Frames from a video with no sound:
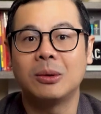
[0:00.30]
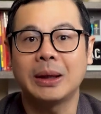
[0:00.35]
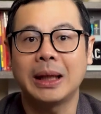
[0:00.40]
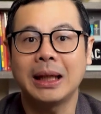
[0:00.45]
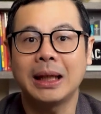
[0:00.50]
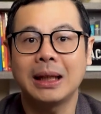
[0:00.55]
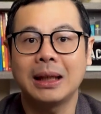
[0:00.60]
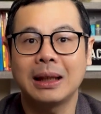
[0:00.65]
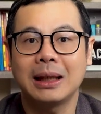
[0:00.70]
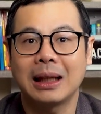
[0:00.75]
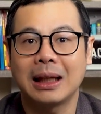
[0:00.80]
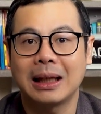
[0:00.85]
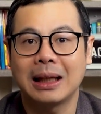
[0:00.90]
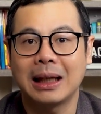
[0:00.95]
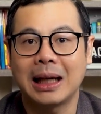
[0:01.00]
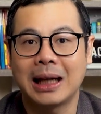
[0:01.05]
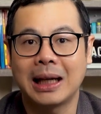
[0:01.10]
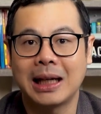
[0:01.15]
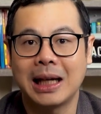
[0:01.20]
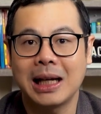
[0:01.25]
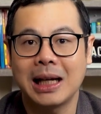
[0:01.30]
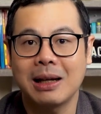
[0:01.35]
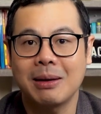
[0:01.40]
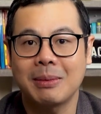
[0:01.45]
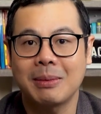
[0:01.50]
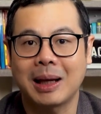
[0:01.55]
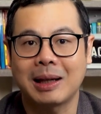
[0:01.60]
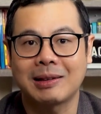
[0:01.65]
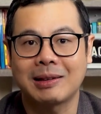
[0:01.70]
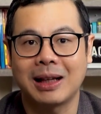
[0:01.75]
Mungkin Anda
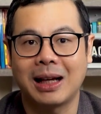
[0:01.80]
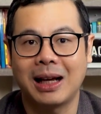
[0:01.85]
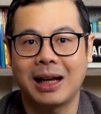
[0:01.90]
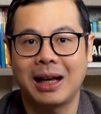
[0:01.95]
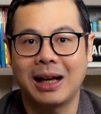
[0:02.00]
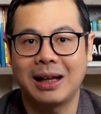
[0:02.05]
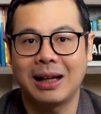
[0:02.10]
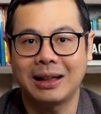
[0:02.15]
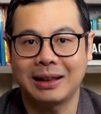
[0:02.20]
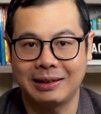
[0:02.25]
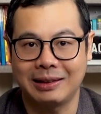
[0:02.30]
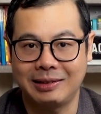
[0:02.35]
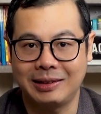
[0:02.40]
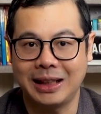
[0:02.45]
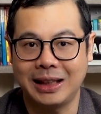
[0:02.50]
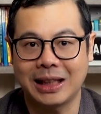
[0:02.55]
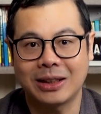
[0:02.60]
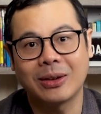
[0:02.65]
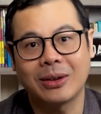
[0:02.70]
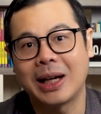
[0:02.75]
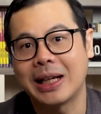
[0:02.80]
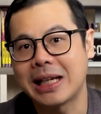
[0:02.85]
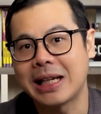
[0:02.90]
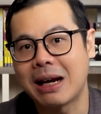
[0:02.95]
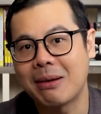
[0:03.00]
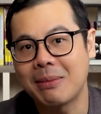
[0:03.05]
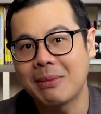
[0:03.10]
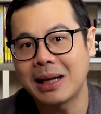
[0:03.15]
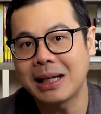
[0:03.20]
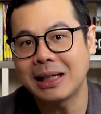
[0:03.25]
merasa risih atau nggak
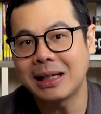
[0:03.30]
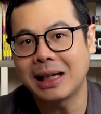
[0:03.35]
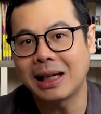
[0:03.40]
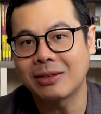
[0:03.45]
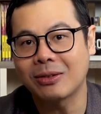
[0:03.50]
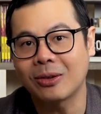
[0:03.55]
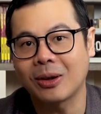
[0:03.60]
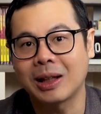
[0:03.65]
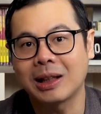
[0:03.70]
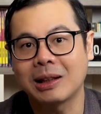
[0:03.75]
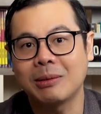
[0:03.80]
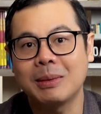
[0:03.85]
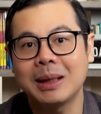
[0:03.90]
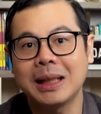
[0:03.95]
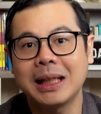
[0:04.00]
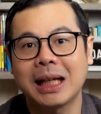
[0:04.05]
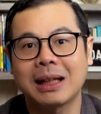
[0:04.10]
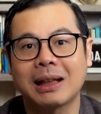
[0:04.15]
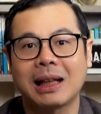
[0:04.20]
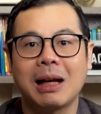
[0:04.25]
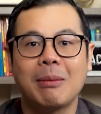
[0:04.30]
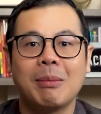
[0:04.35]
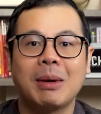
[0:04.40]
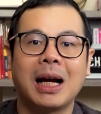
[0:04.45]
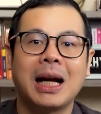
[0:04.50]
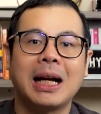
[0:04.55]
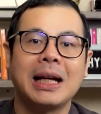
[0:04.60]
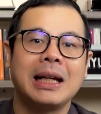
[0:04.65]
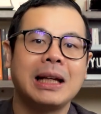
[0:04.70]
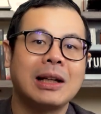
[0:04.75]
nyaman dengan seorang teman yang telah
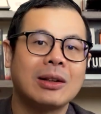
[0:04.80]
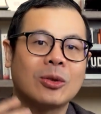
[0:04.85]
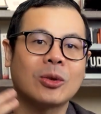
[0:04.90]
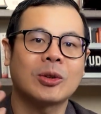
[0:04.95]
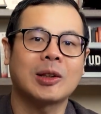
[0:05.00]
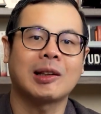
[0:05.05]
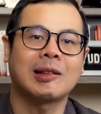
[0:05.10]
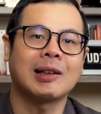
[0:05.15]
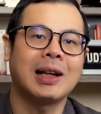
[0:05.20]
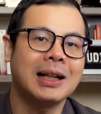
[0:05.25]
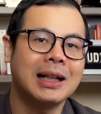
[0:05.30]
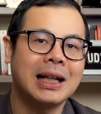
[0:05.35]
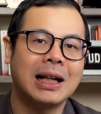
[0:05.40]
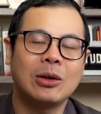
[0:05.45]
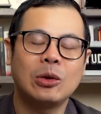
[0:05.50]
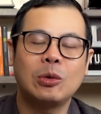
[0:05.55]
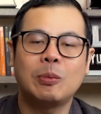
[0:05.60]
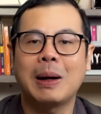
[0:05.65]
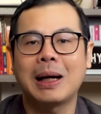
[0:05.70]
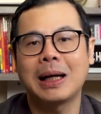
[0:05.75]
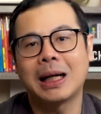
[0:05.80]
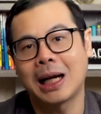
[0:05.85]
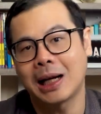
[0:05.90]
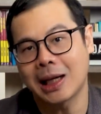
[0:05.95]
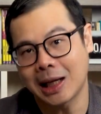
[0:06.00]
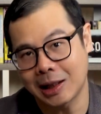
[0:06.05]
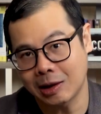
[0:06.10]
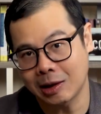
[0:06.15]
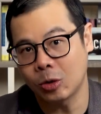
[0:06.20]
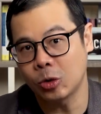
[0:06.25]
meraih kesuksesan dan lupa
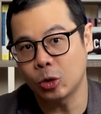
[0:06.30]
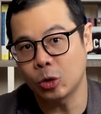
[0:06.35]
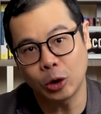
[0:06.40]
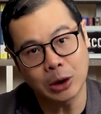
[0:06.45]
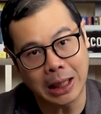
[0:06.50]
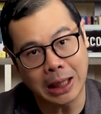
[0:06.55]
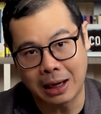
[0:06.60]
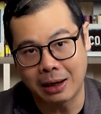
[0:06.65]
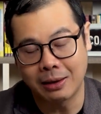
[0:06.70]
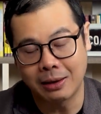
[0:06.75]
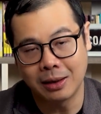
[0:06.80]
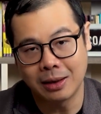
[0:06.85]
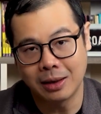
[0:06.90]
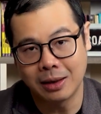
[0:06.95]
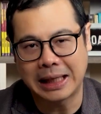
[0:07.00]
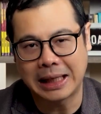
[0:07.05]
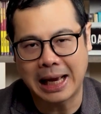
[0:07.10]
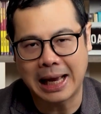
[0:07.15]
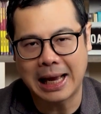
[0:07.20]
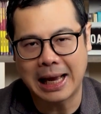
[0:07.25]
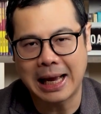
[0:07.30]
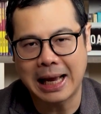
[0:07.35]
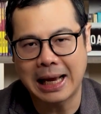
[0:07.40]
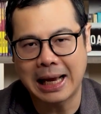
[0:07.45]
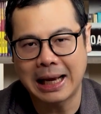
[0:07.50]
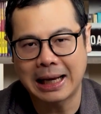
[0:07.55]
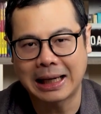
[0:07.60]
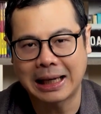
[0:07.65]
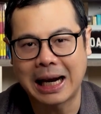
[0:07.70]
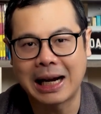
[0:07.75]
dengan asal usulnya.
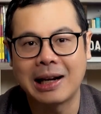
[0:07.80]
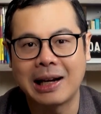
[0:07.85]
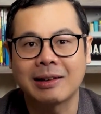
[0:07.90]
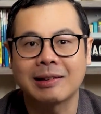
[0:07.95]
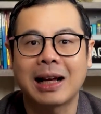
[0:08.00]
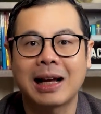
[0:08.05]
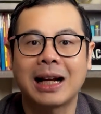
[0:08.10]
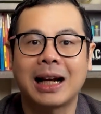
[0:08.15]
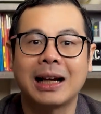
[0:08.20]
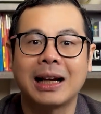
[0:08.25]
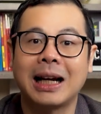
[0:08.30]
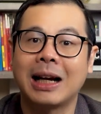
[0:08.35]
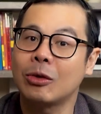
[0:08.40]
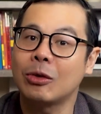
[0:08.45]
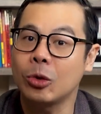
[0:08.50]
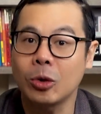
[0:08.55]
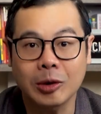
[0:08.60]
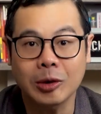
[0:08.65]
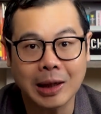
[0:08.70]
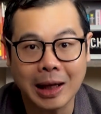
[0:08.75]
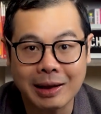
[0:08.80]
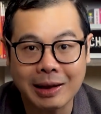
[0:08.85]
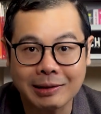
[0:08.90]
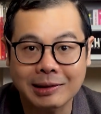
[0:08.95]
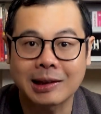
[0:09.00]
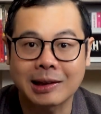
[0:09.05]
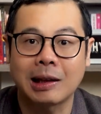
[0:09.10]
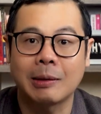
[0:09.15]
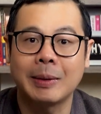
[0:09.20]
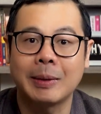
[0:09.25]
Ya, nggak ada yang salah dengan
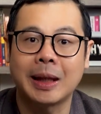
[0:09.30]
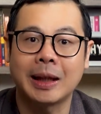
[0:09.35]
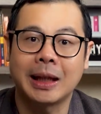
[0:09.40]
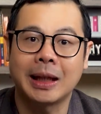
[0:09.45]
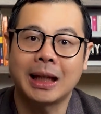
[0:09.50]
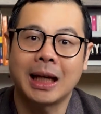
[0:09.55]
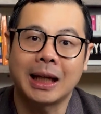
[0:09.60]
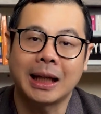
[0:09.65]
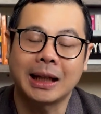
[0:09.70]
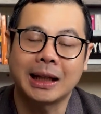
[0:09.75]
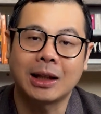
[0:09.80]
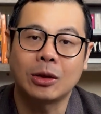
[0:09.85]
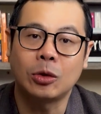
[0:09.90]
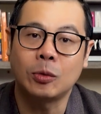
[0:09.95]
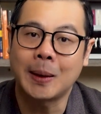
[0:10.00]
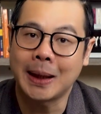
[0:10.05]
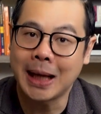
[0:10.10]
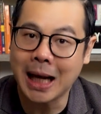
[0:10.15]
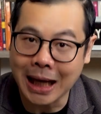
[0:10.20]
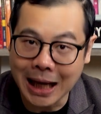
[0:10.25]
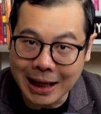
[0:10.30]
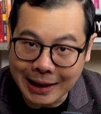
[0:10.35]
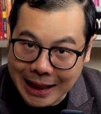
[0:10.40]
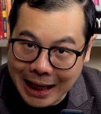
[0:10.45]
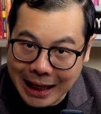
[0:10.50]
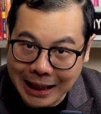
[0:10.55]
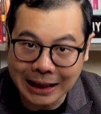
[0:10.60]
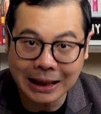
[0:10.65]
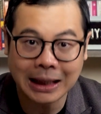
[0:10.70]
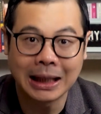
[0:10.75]
sukses, tetapi ketika kita lupa
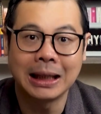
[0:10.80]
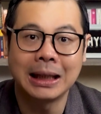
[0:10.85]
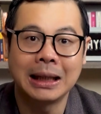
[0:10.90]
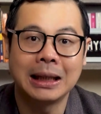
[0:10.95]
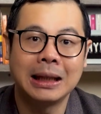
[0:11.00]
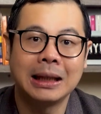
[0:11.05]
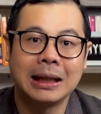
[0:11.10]
daratan